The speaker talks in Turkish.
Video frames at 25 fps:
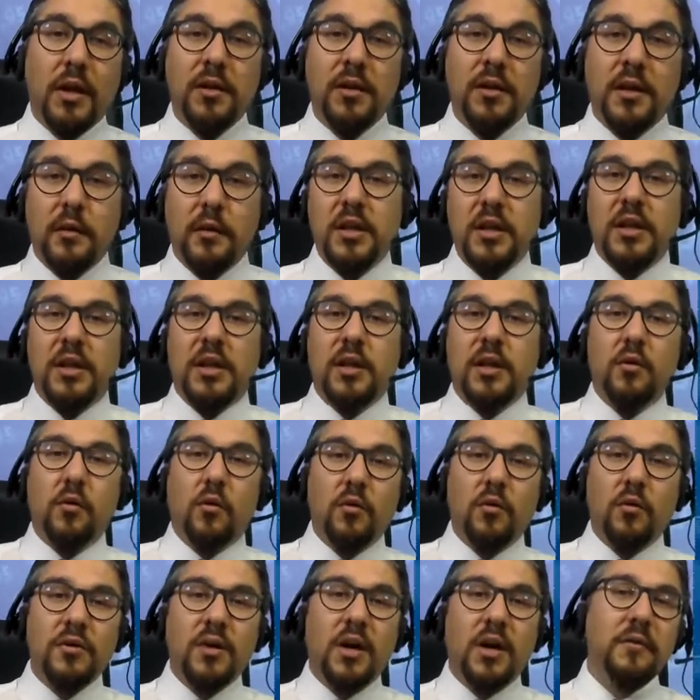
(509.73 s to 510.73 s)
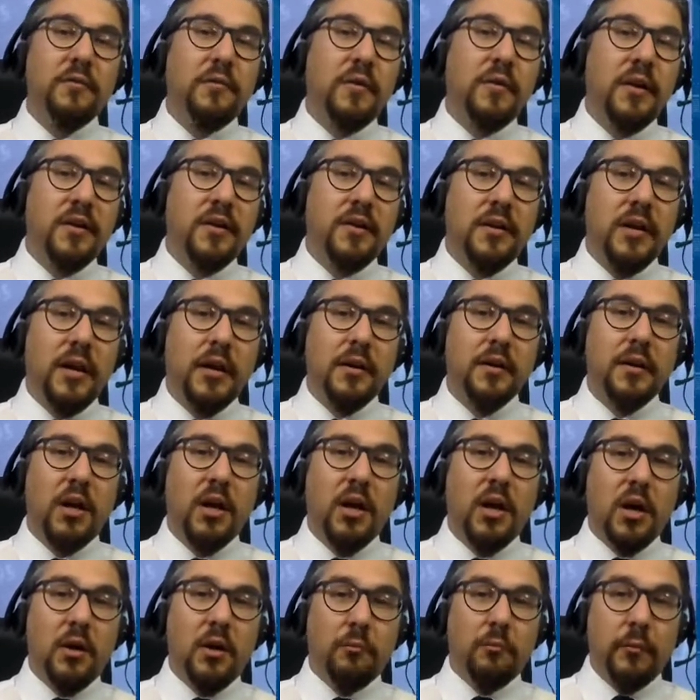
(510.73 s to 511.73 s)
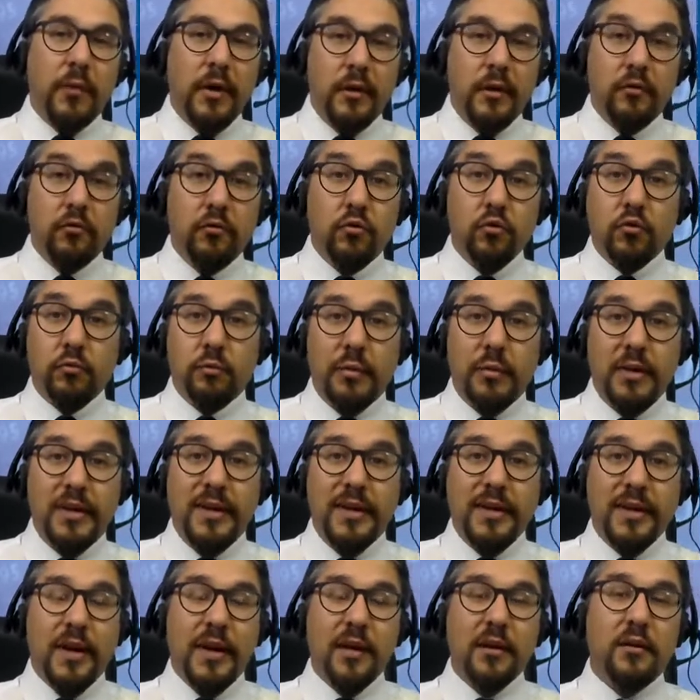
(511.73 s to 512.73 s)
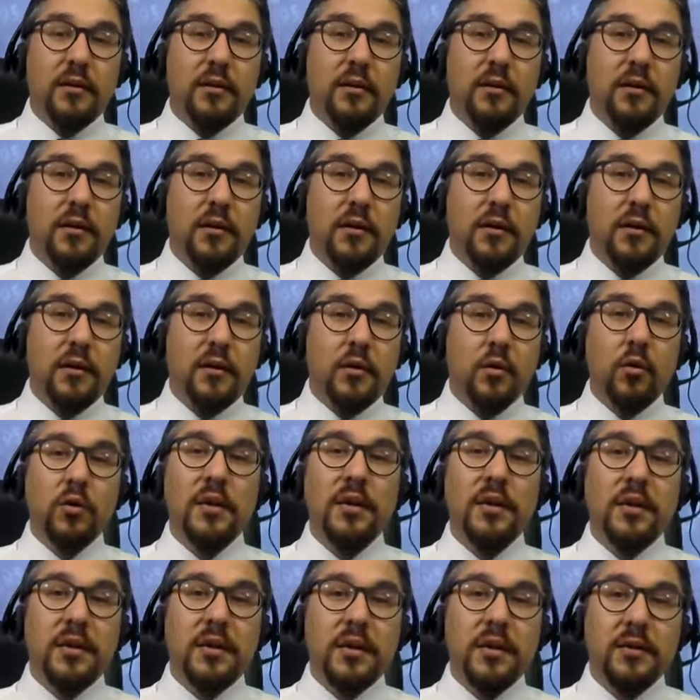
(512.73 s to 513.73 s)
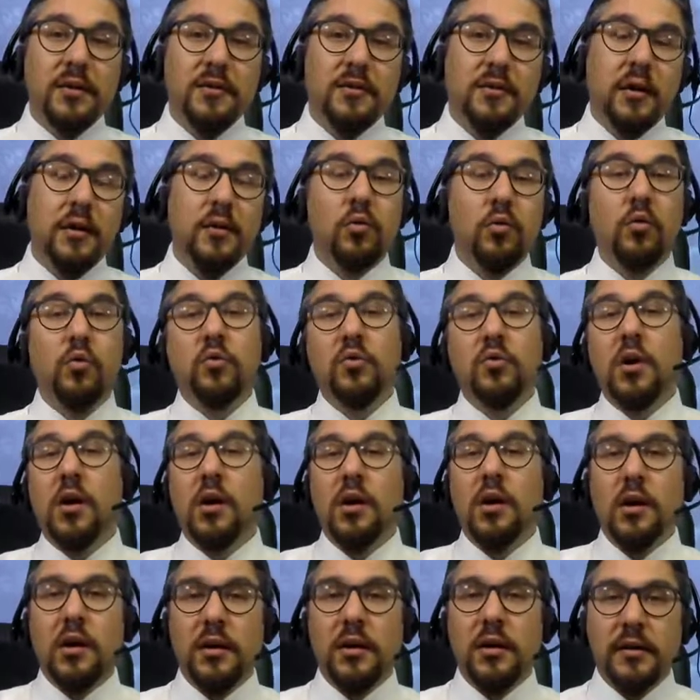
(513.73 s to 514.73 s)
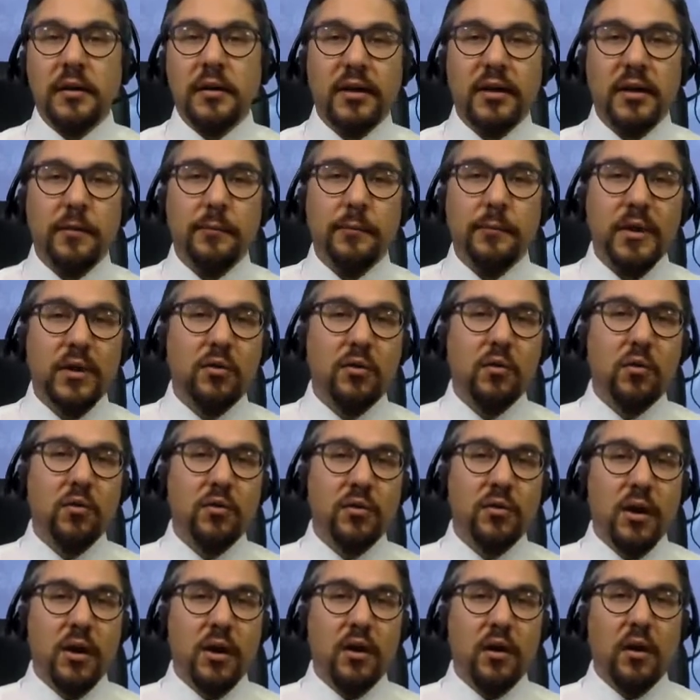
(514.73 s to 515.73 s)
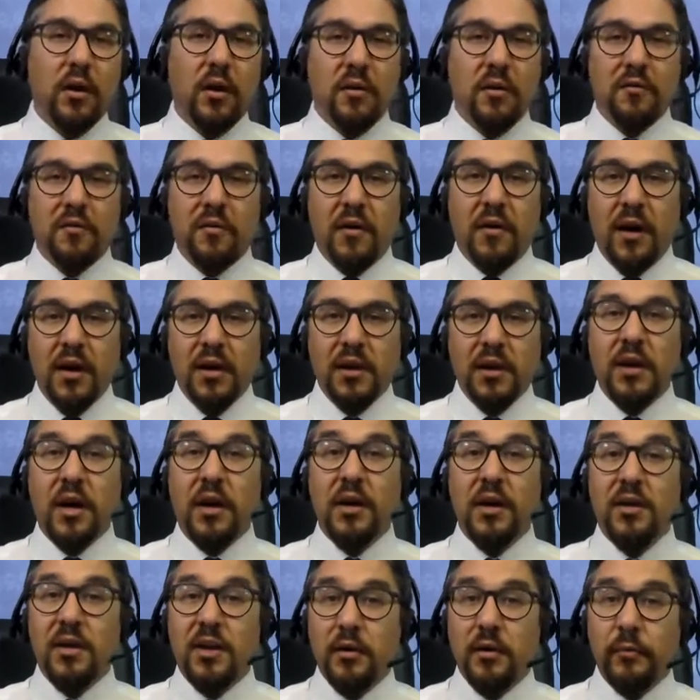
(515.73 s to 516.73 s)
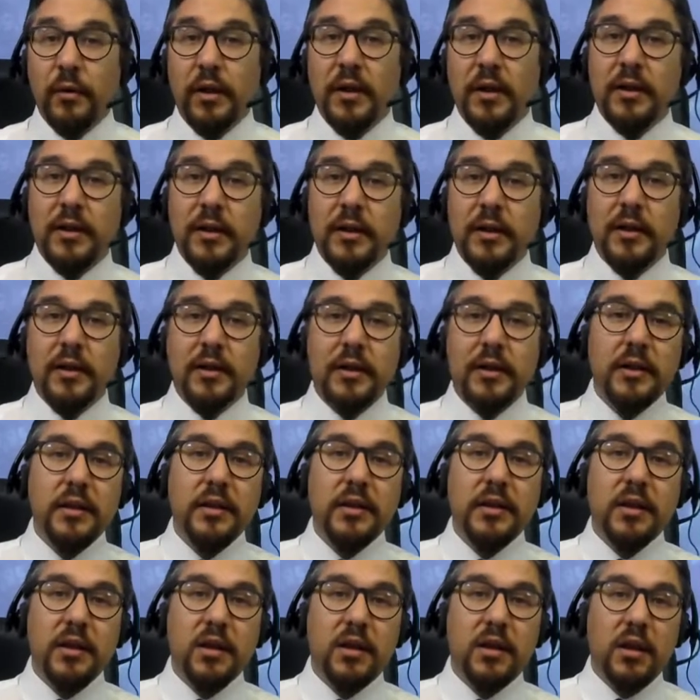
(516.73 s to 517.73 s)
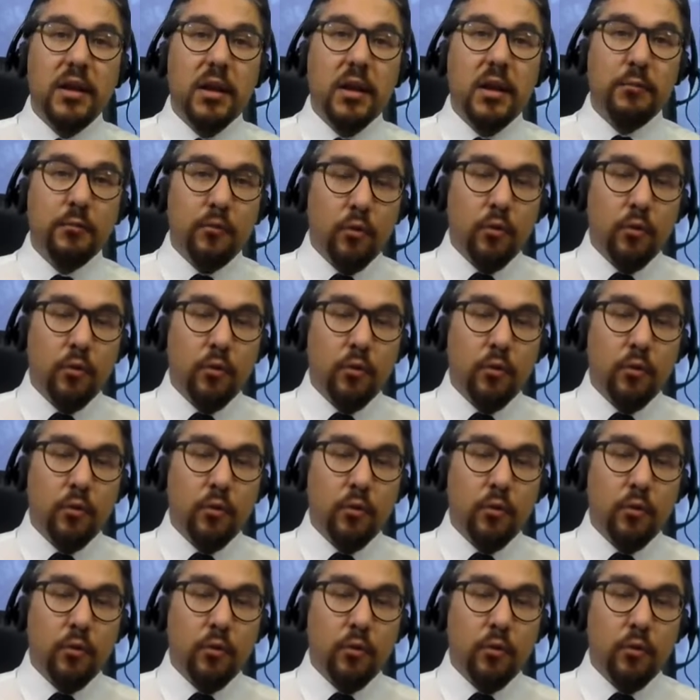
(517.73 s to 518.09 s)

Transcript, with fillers: Yani demek ki onlar Fed'den mevcut bilinen e, yol haritasından çok daha agresif bir tonda faiz artışı bekledikleri için